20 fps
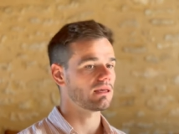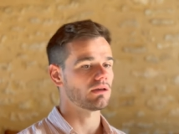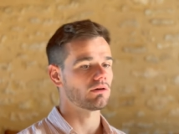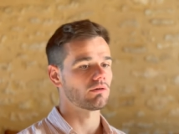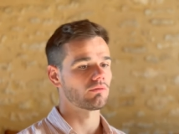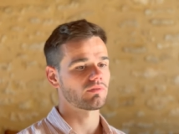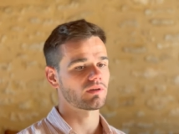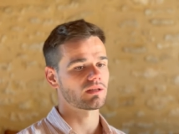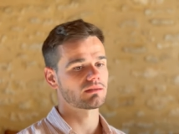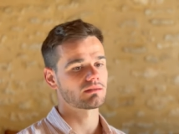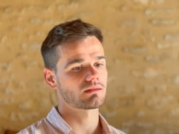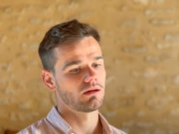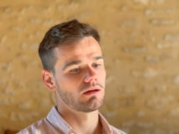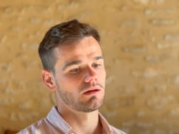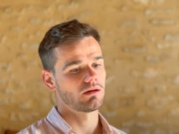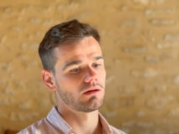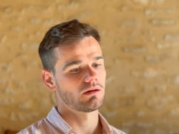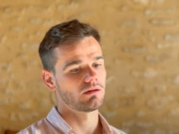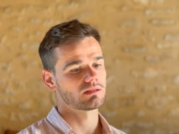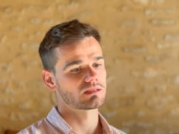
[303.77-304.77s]
Et en fait,
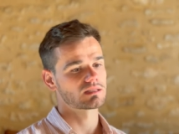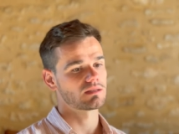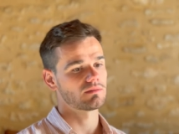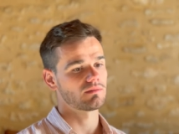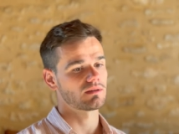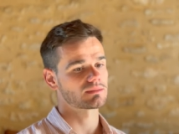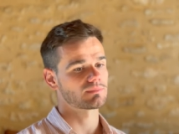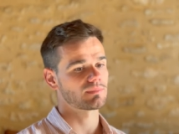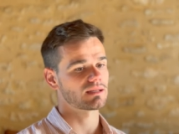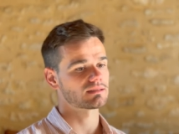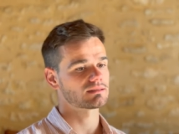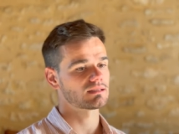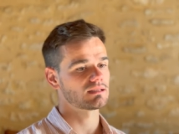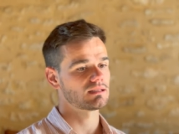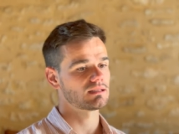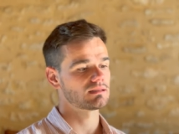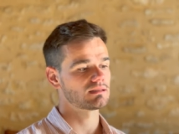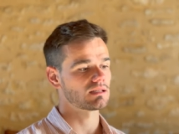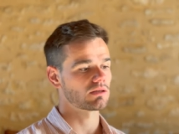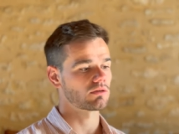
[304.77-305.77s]
euh, ce qui va se
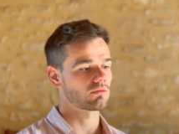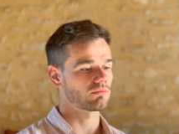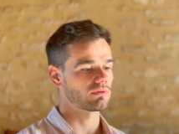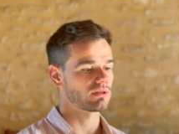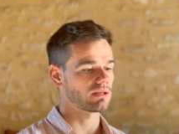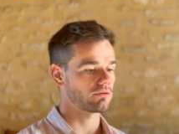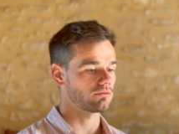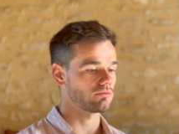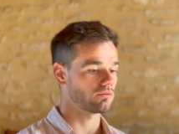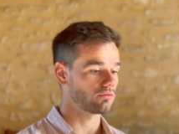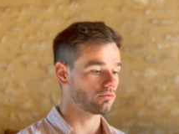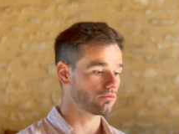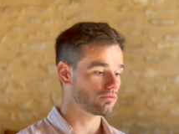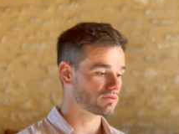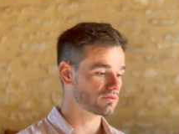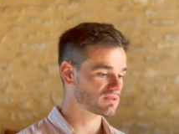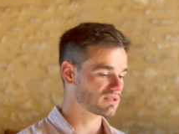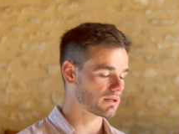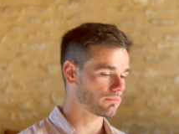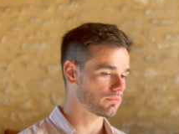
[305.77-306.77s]
passer, c'est qu'on a une
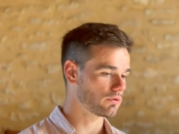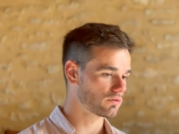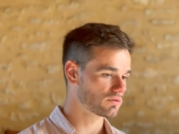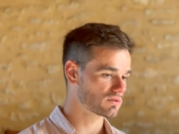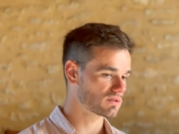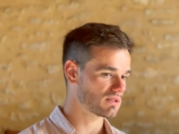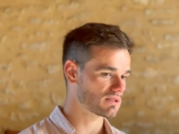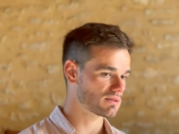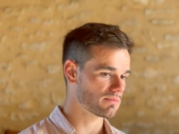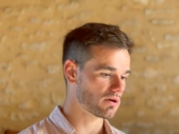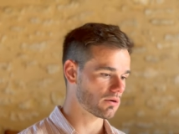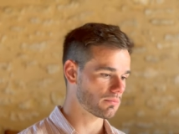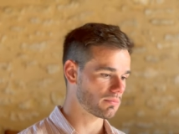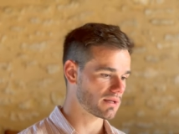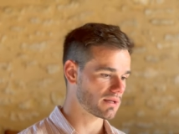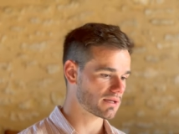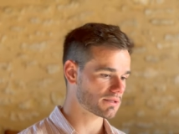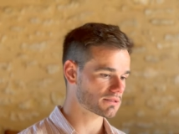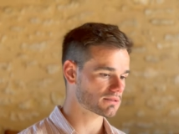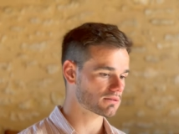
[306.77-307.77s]
symbiose qui se met en
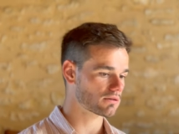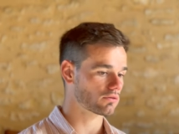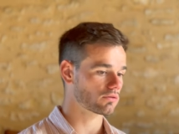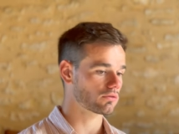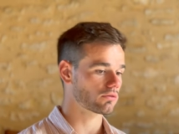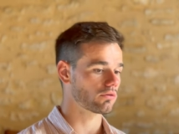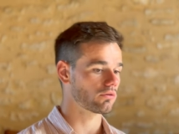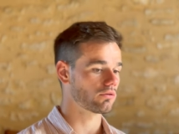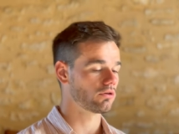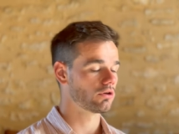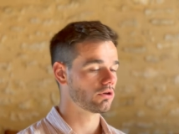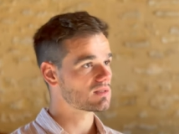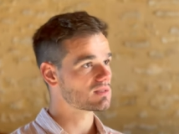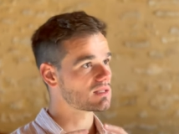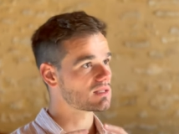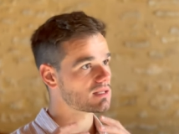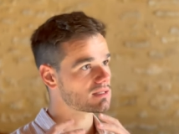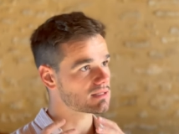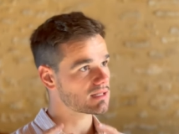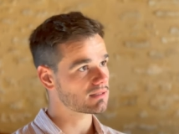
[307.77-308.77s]
place entre
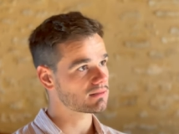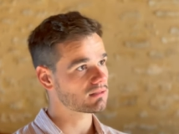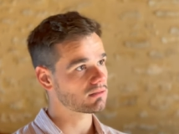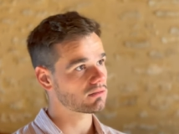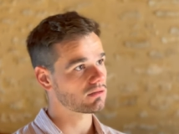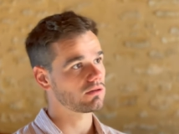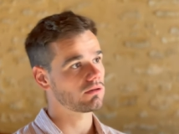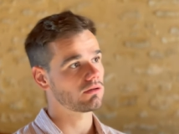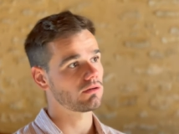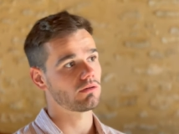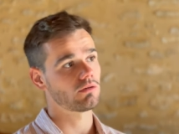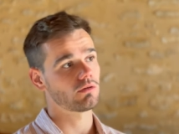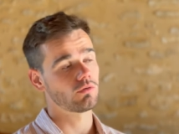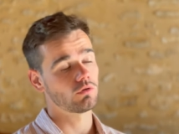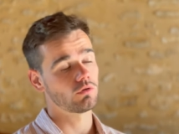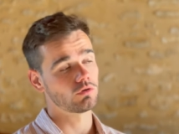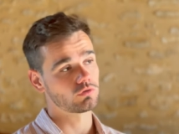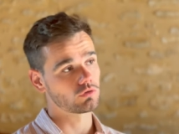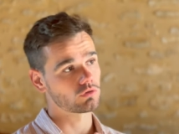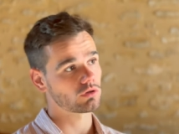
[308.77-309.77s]
ces êtres euh,
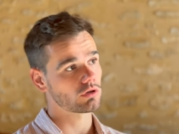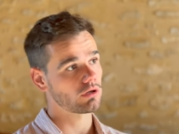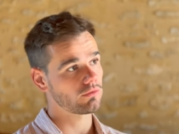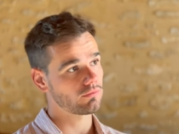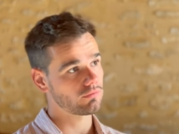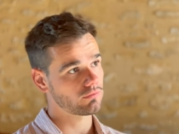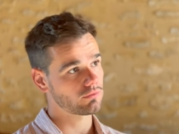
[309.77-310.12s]
autotrophes,